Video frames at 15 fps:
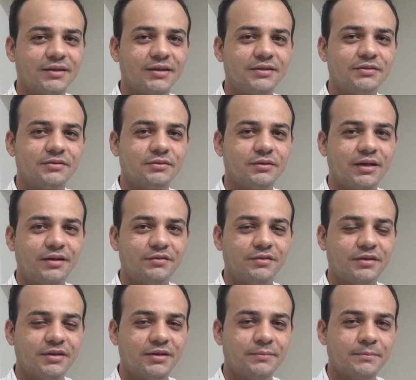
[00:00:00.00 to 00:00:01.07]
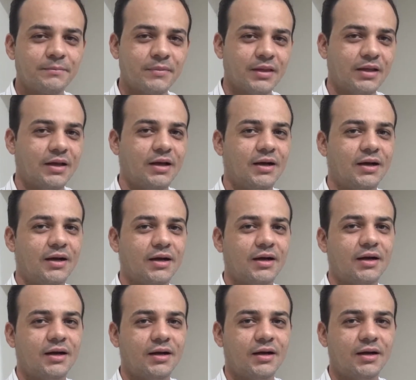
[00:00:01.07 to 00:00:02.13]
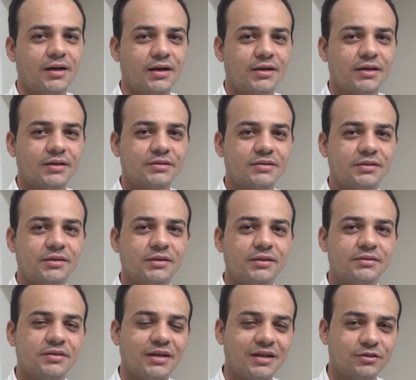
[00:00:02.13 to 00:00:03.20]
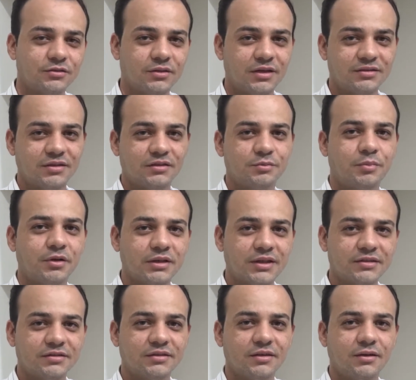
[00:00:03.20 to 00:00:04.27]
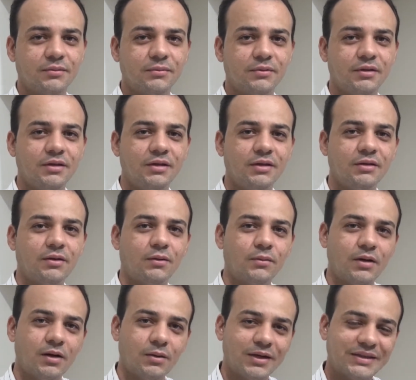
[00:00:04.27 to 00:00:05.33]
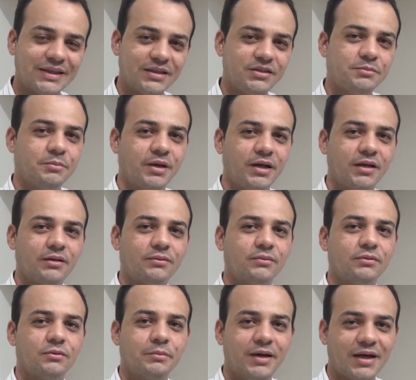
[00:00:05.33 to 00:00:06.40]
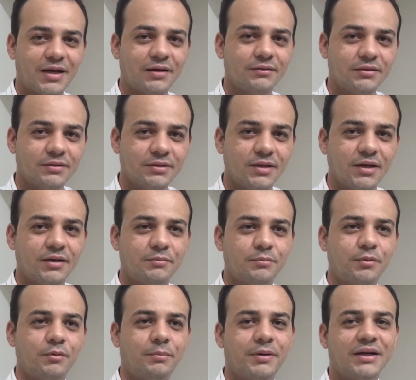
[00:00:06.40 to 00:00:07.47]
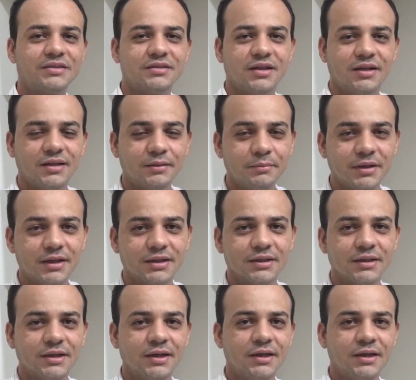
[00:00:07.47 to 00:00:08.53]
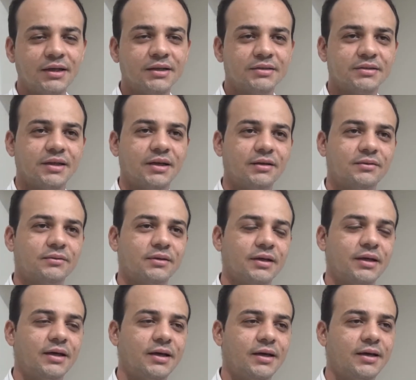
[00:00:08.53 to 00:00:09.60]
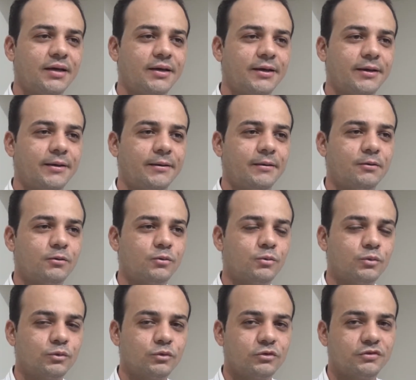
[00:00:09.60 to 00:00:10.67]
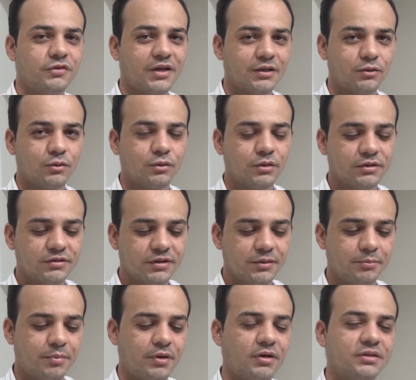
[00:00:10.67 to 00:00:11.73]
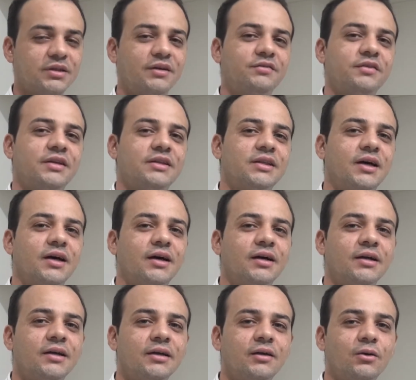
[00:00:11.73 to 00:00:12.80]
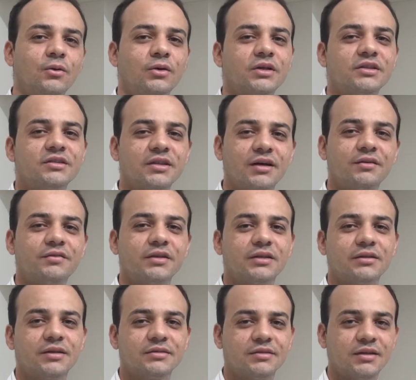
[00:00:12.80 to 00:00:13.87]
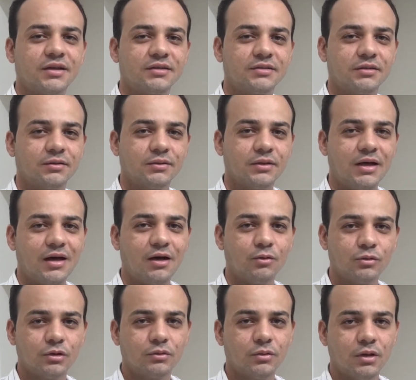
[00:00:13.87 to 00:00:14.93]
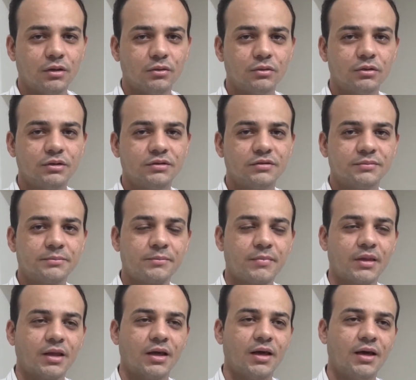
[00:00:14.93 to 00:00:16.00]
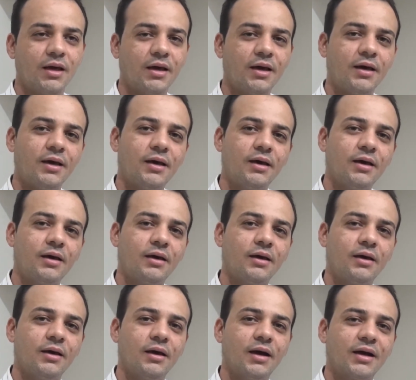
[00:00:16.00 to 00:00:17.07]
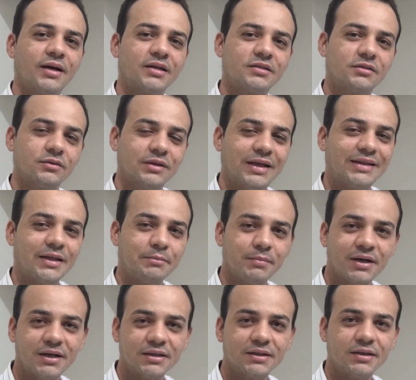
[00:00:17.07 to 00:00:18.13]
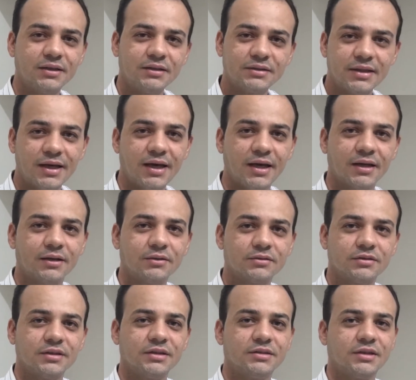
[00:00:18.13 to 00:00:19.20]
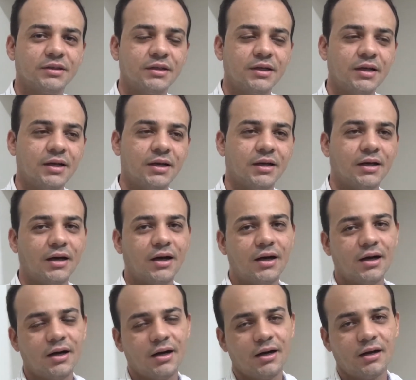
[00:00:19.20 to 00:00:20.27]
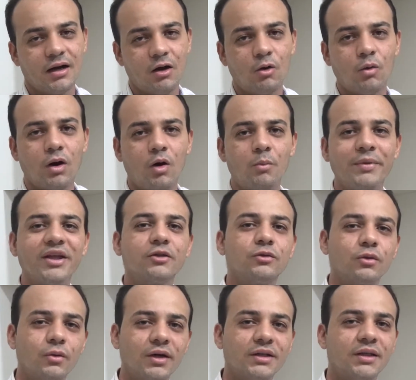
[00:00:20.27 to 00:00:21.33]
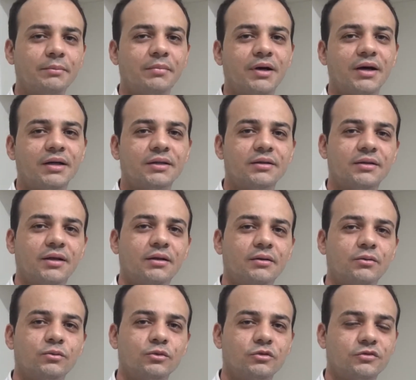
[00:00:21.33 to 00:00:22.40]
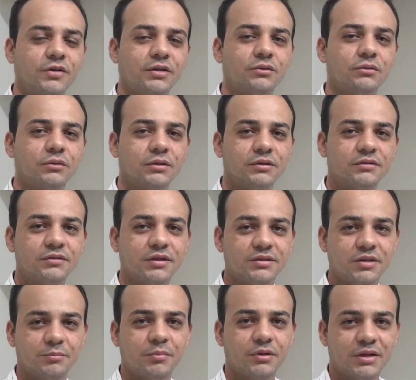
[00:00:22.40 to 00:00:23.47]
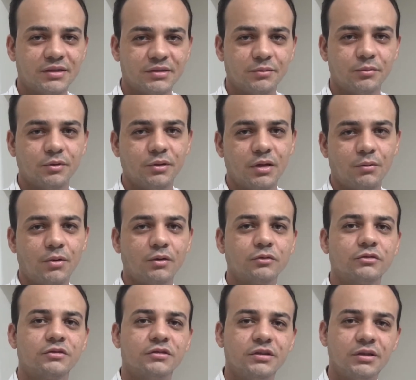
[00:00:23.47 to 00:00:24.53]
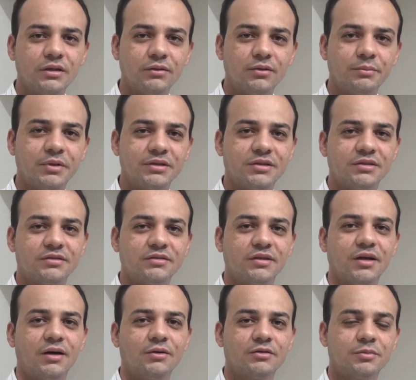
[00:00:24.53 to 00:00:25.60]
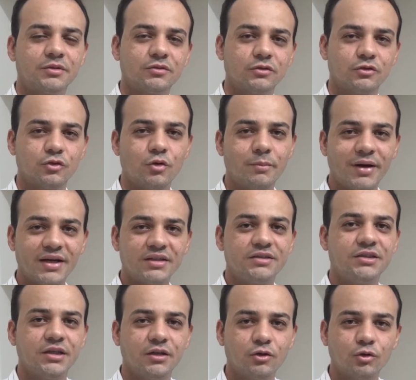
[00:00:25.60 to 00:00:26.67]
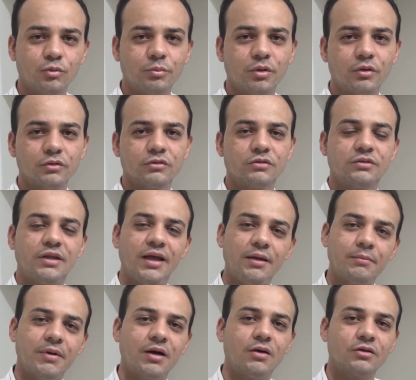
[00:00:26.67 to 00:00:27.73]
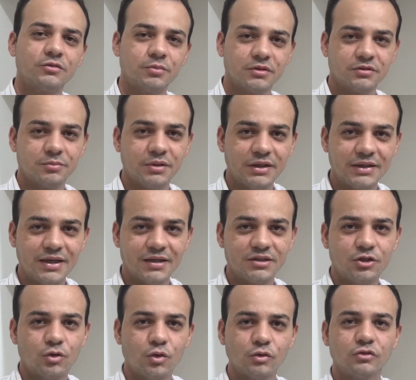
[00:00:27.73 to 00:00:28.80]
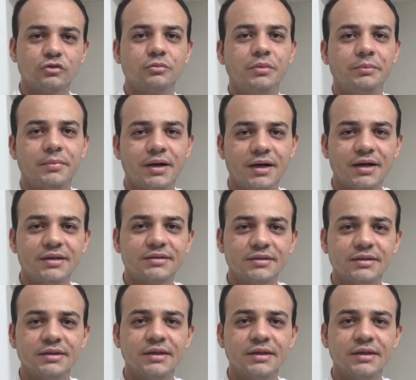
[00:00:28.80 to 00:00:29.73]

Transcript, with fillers: Né? Isso leva a, a questões relacionadas à exportação e ao, ao, atendimento do mercado interno por parte da demanda. Certo? É, um dos fatores que pode afetar ou que está afetando essa questão da alta do arroz é a questão da demanda interna, ou seja, a, a, aumentou a demanda, né? um dos fatores a gente pode atribuir ao auxílio emergencial, as pessoas com mais dinheiro no bolso têm maiores possibilidades de consumir mais, né?